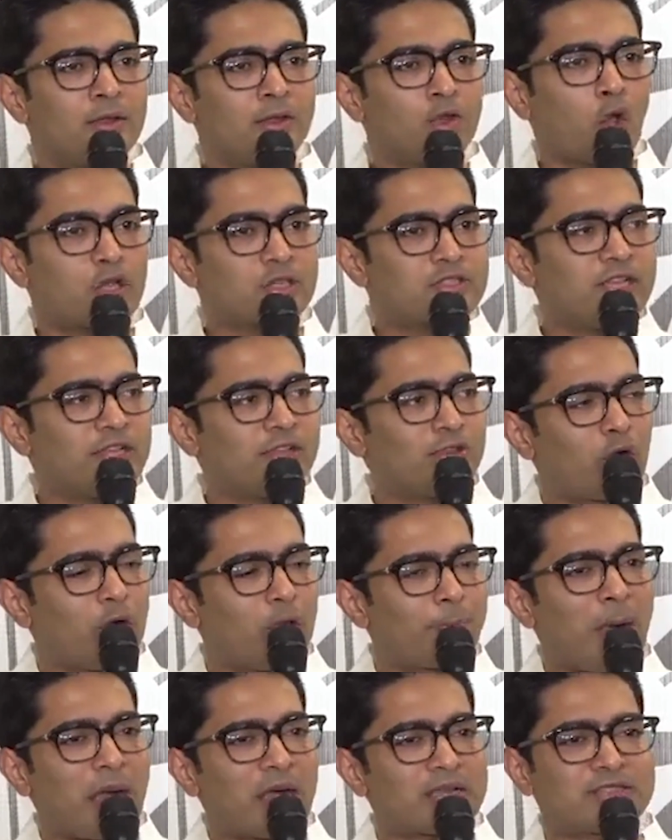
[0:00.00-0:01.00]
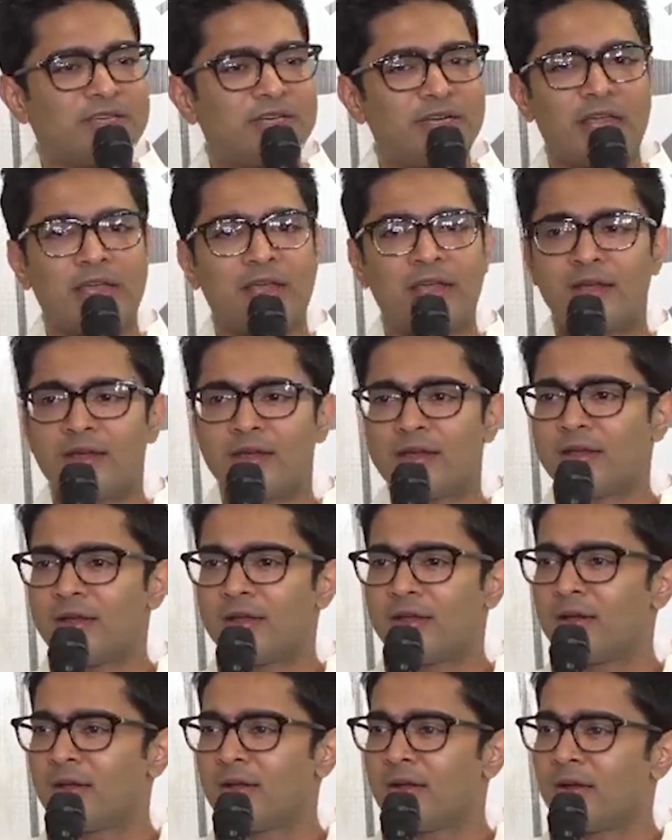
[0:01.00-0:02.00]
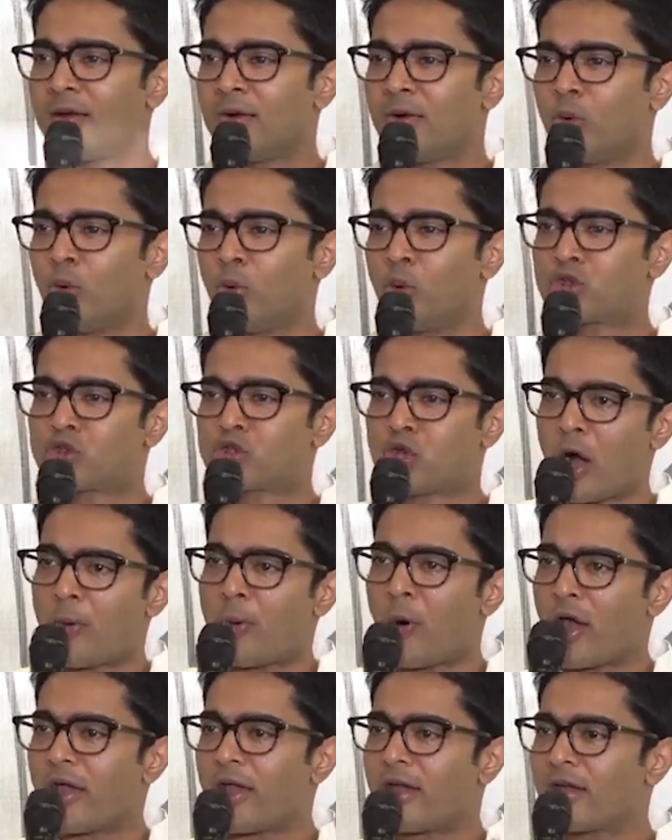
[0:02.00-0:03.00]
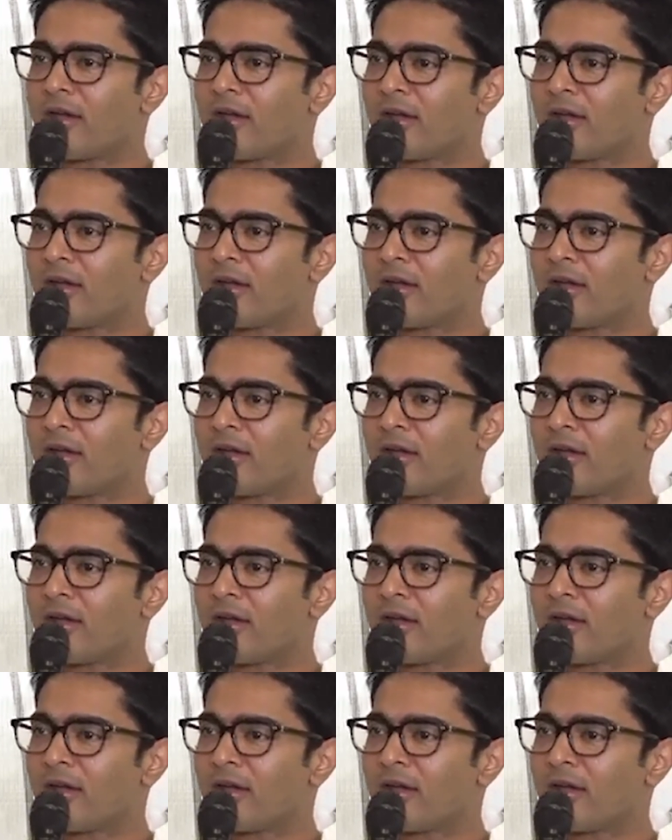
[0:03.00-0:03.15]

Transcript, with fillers: দশ দিন ধরে পার্ক স্ট্রিটে উৎসব হয়